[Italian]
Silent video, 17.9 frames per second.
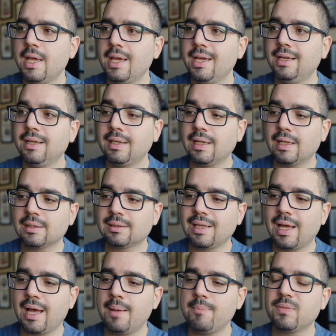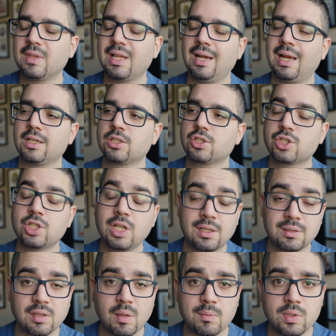In realtà la
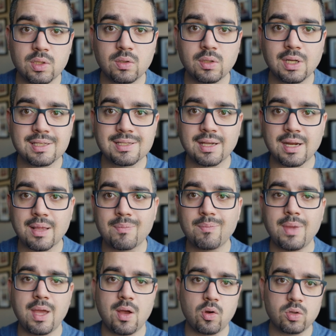scelta migliore sarebbe